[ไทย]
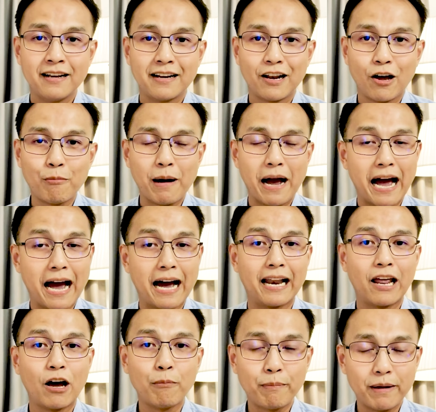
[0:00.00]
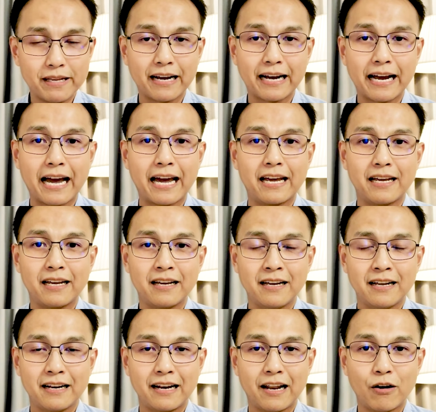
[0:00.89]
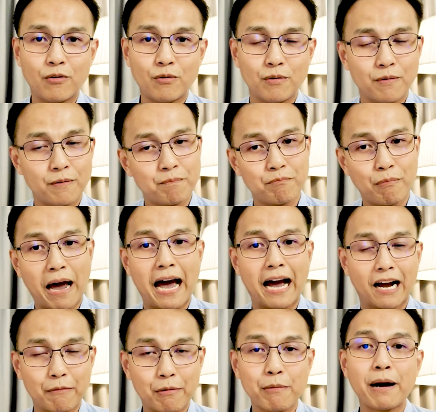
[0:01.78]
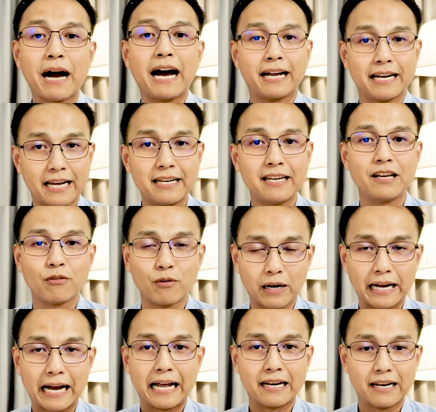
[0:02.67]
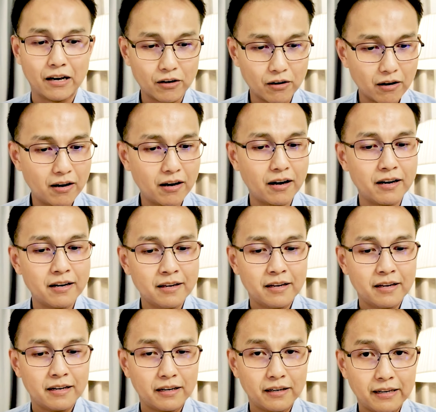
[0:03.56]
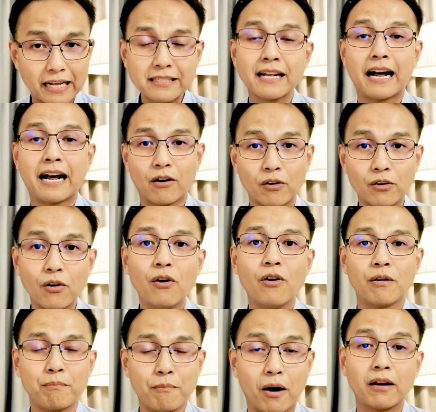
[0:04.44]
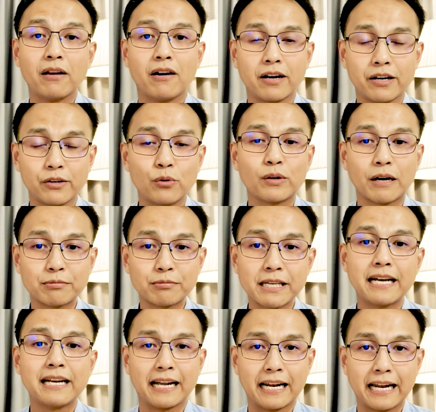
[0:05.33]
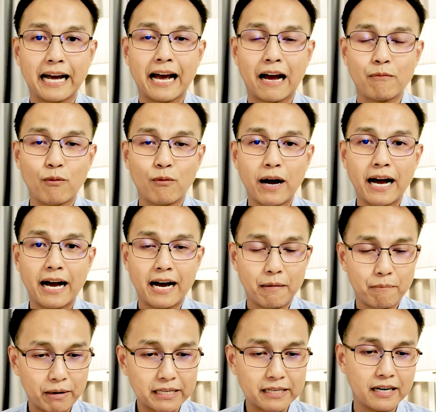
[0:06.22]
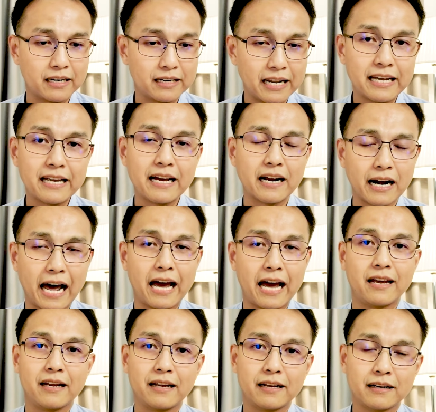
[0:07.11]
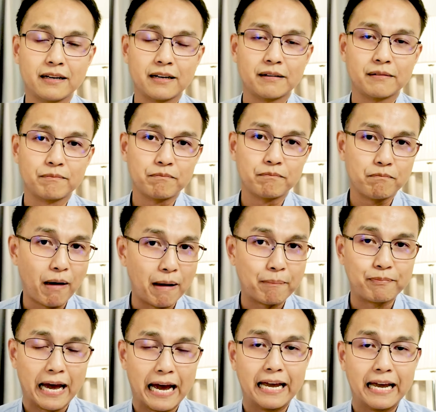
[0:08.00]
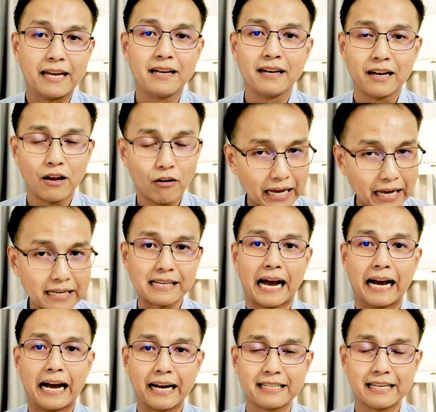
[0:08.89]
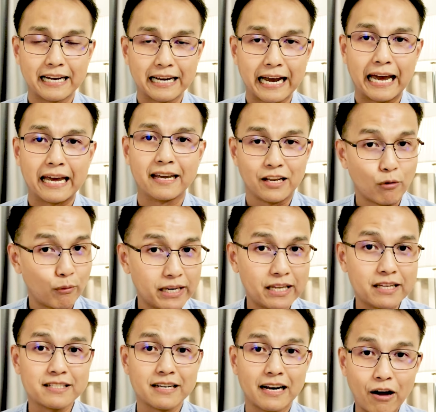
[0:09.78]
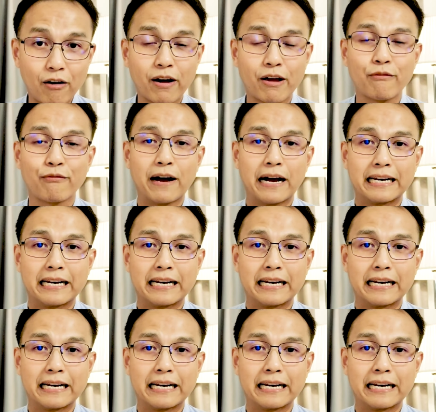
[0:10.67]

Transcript: แล้วผ่าแล้วเป็นยังไงแล้วผ่ากับไม่ผ่าไหนดีกว่ากัน แล้วก็ลักษณะของโรคหมอนรองกระดูกทับเส้นนะครับ ว่ามันเกิดได้อย่างไรแบบไหน แล้วรักษากันยังไง เดี๋ยววันนี้จะเล่าให้ฟัง